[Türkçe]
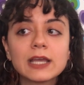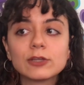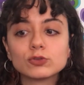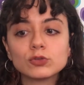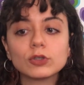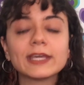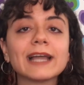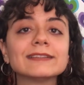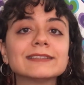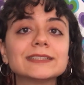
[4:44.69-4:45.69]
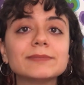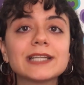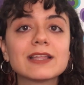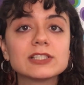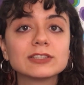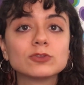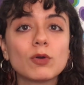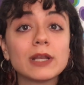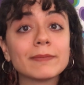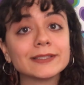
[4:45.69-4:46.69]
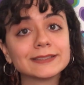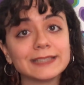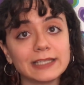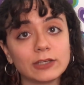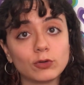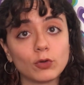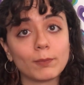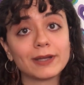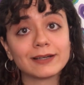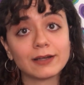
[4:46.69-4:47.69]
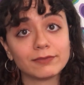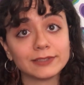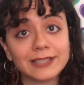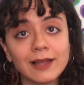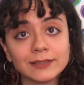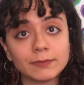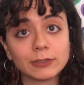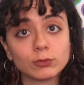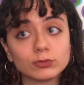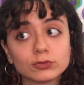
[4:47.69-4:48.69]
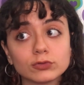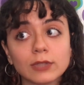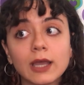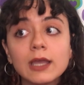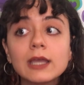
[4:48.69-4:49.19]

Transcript: Çünkü kendinizi birazcık zorlamanız gerekiyor paragrafları anlama konusunda.